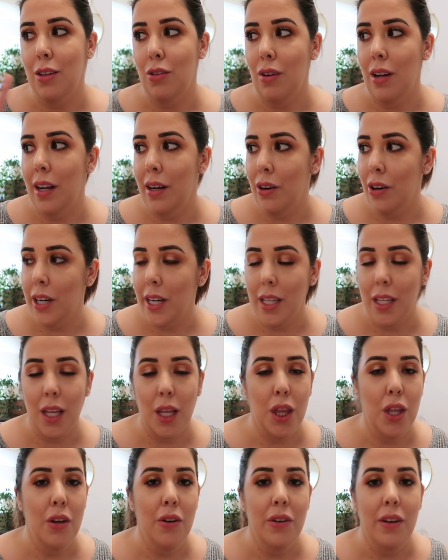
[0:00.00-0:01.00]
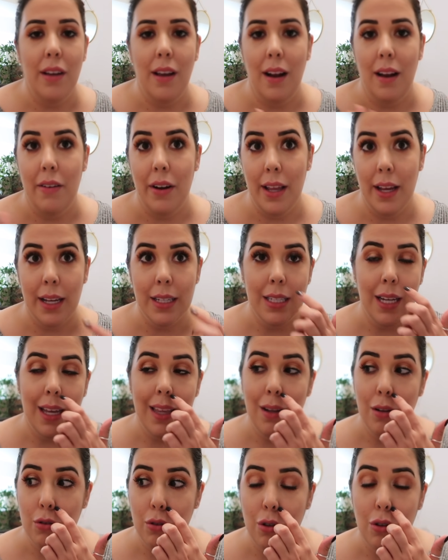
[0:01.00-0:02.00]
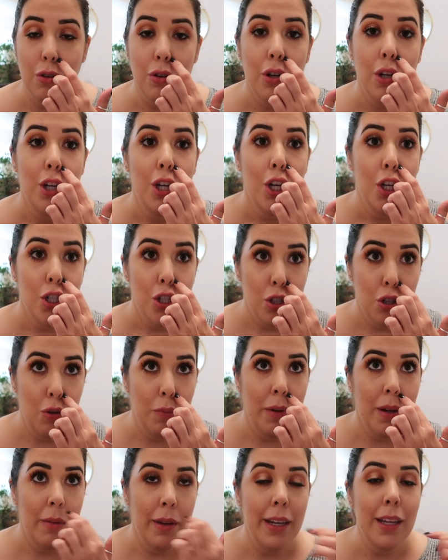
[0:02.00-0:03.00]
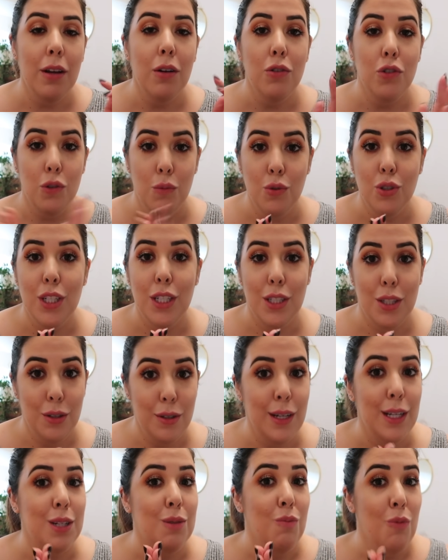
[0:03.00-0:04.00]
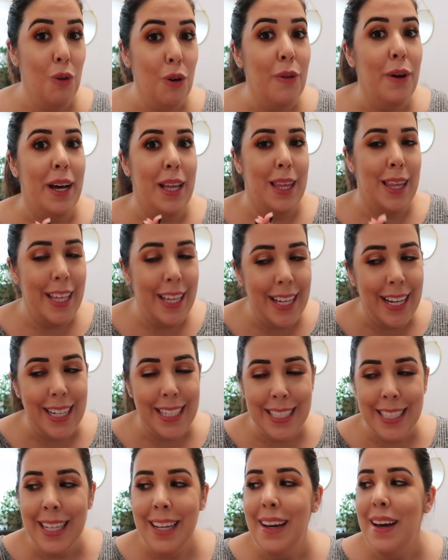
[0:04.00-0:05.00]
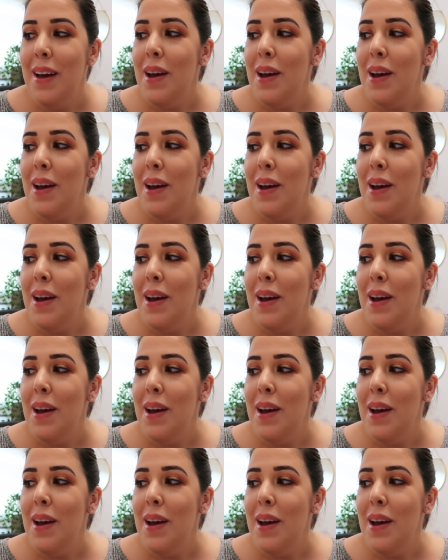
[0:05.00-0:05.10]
toda la organización y la verdad que se ha quedado todo súper bien, incluso muchas zonas muy vacías.